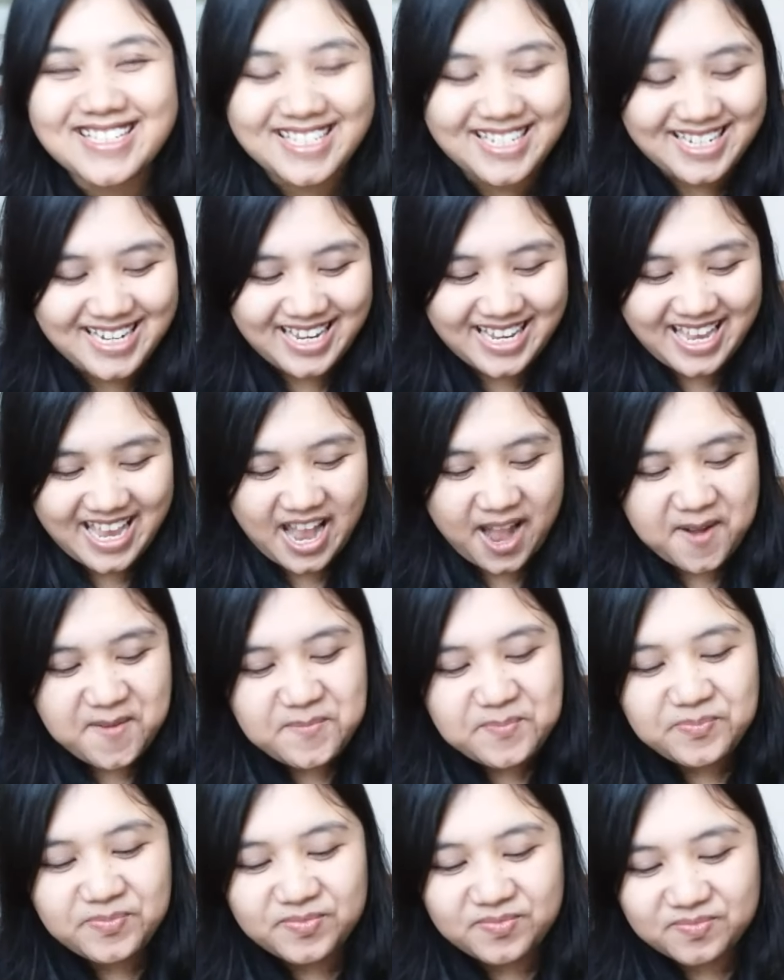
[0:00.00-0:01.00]
just kidding
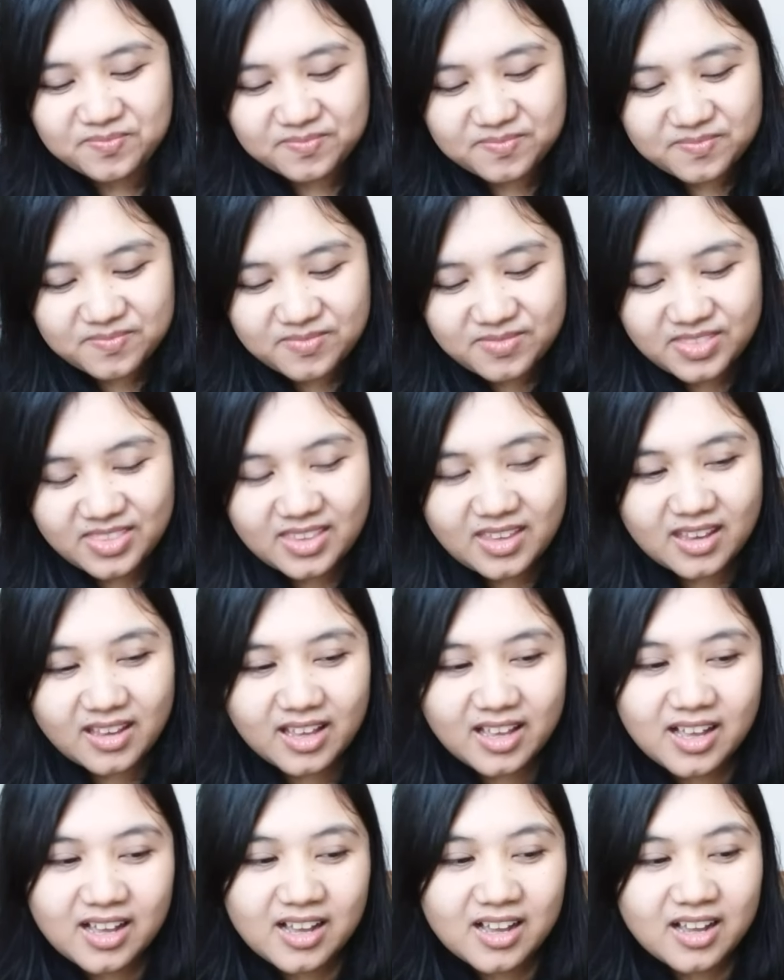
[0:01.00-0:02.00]
ya
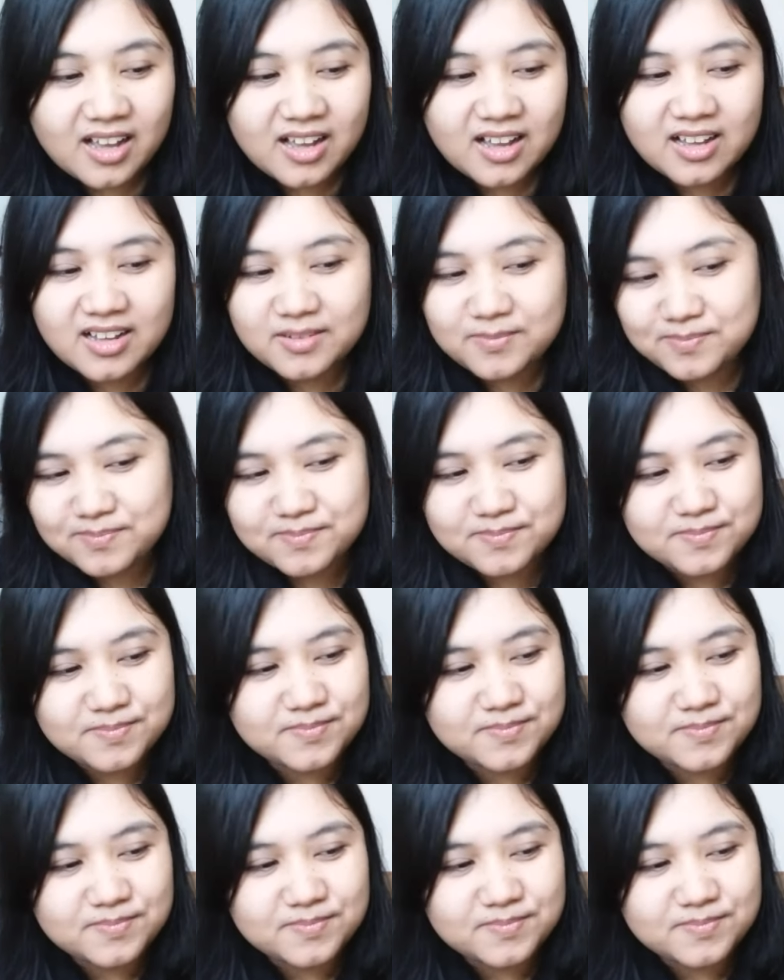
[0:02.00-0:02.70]
uh,